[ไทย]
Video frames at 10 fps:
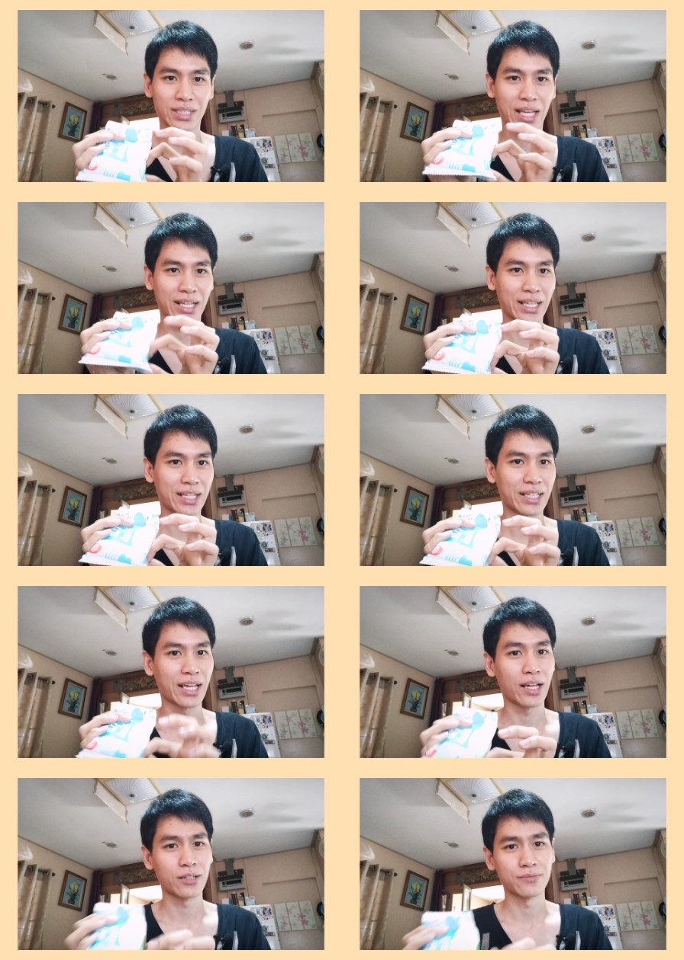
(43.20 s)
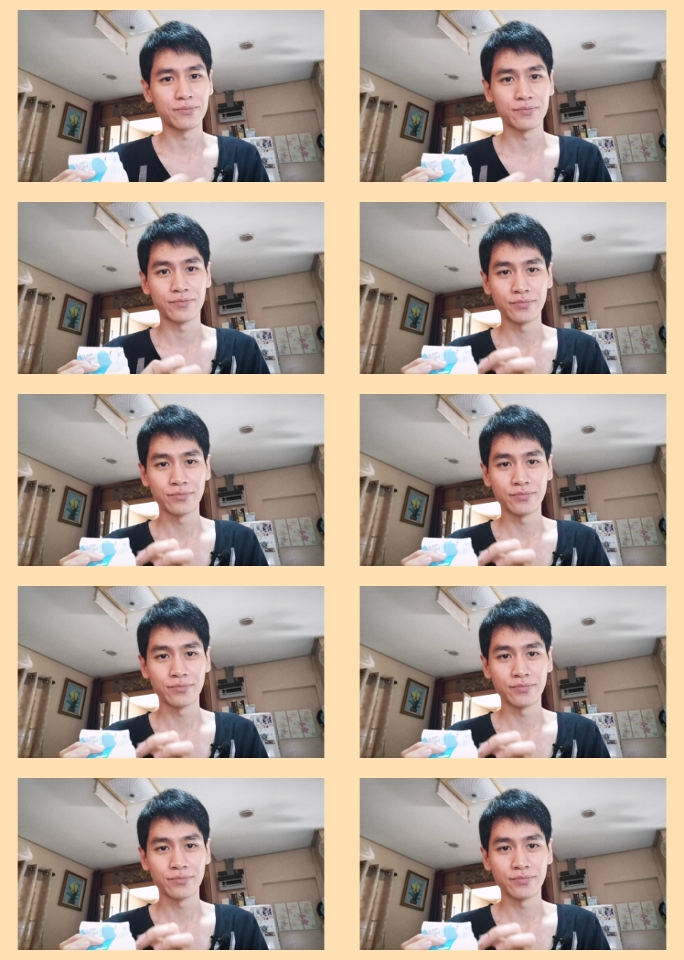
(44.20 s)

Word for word: แกะแกะแกะอืม